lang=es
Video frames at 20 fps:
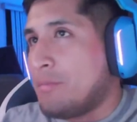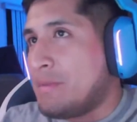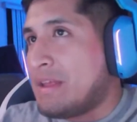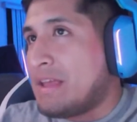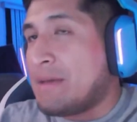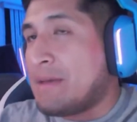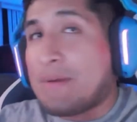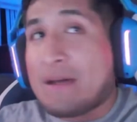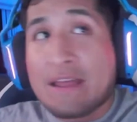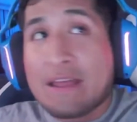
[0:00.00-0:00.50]

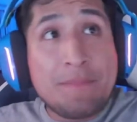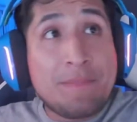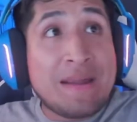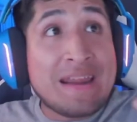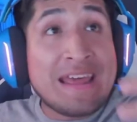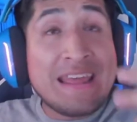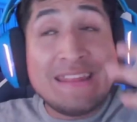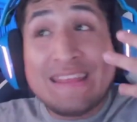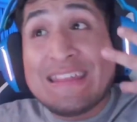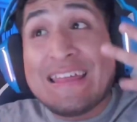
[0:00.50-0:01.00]
para,
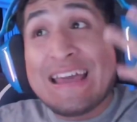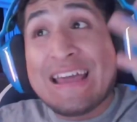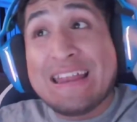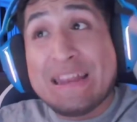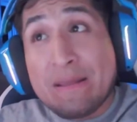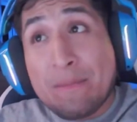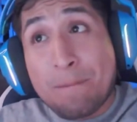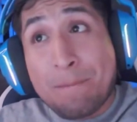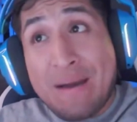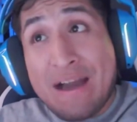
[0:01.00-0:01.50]
que, entiendan
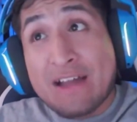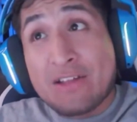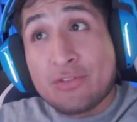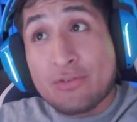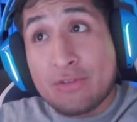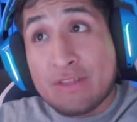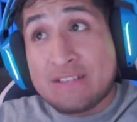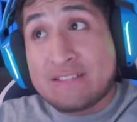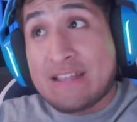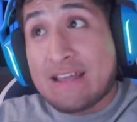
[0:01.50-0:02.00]
el
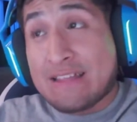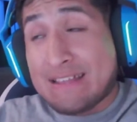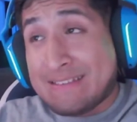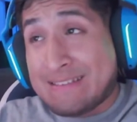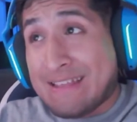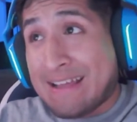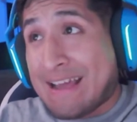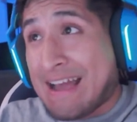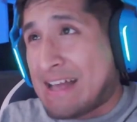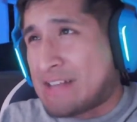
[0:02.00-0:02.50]
impacto de, esta, de
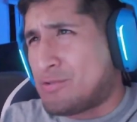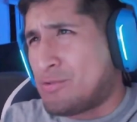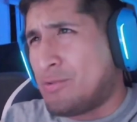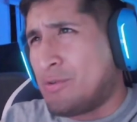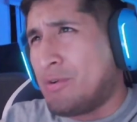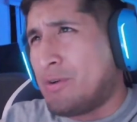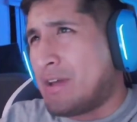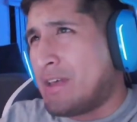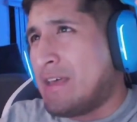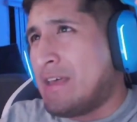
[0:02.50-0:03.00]
este caso,
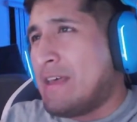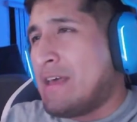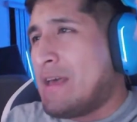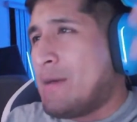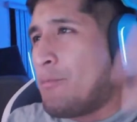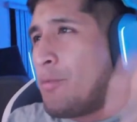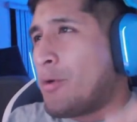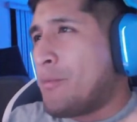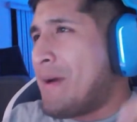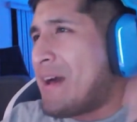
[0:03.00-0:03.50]
aunque
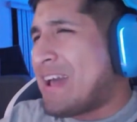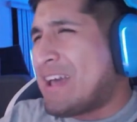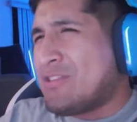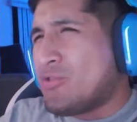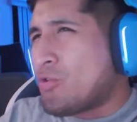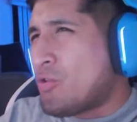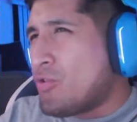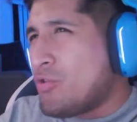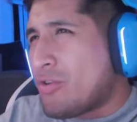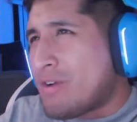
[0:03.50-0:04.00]
por más que
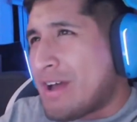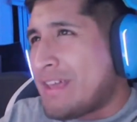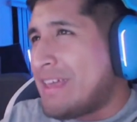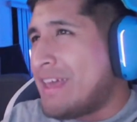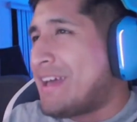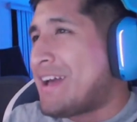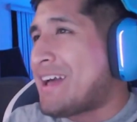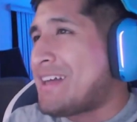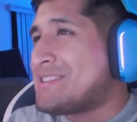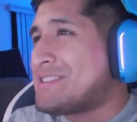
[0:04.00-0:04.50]
no conozcan
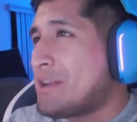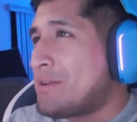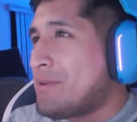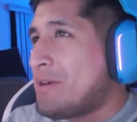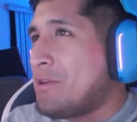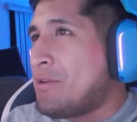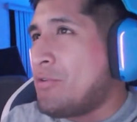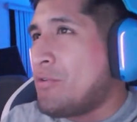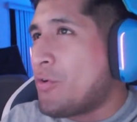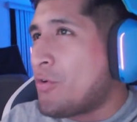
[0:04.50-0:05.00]
quién es
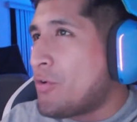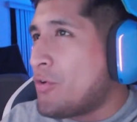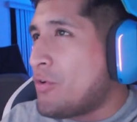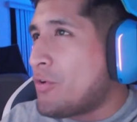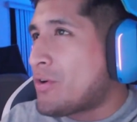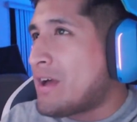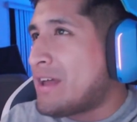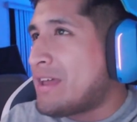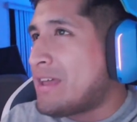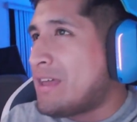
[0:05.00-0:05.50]
Cancerbero y no
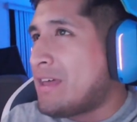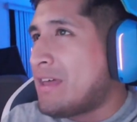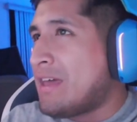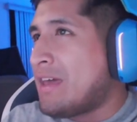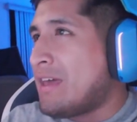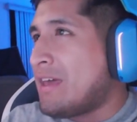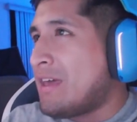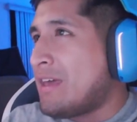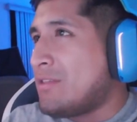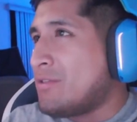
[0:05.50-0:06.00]
conozcan
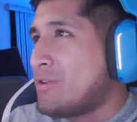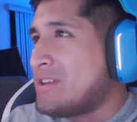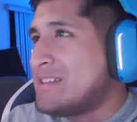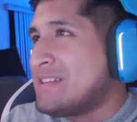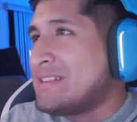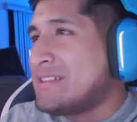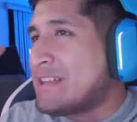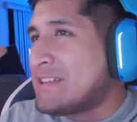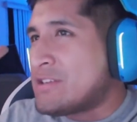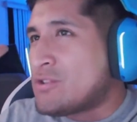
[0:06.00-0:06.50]
que no les
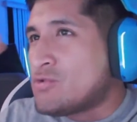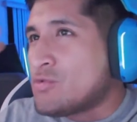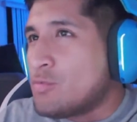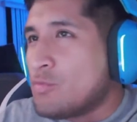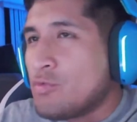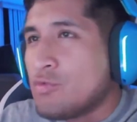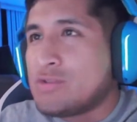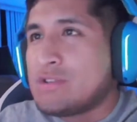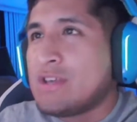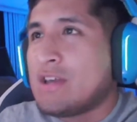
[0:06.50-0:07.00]
interese su
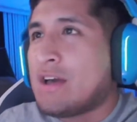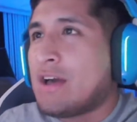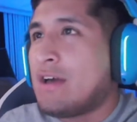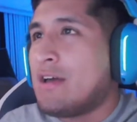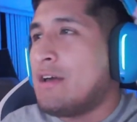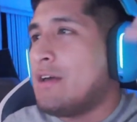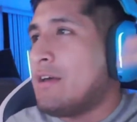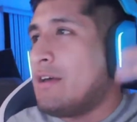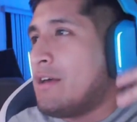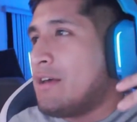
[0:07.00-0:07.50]
música,
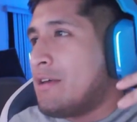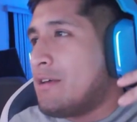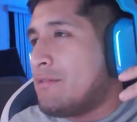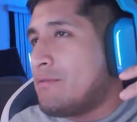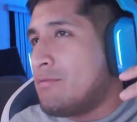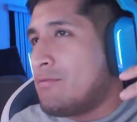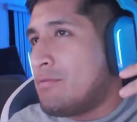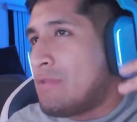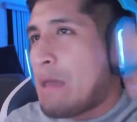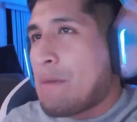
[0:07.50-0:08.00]

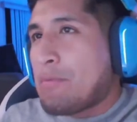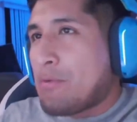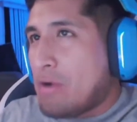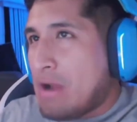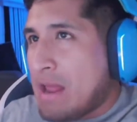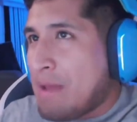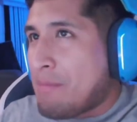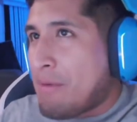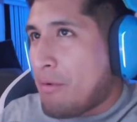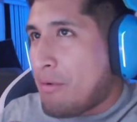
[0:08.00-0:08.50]
no hay
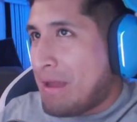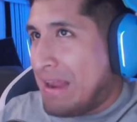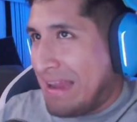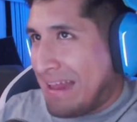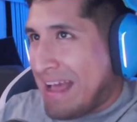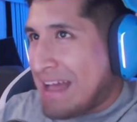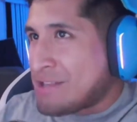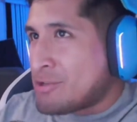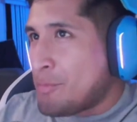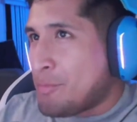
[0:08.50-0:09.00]
problema, el
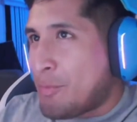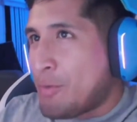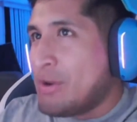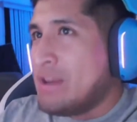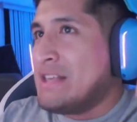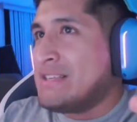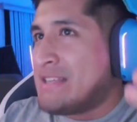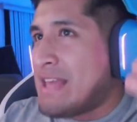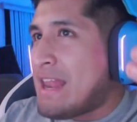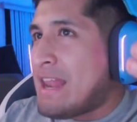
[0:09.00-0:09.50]
caso
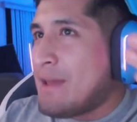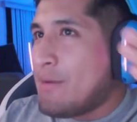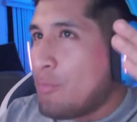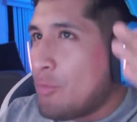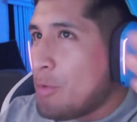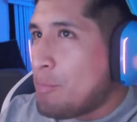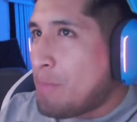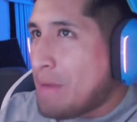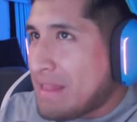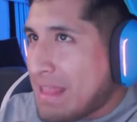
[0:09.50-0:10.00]
policial es
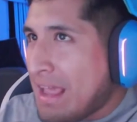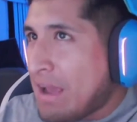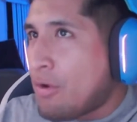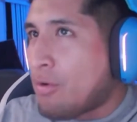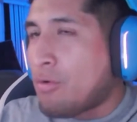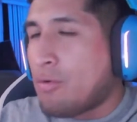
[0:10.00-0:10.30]
muy pendejo.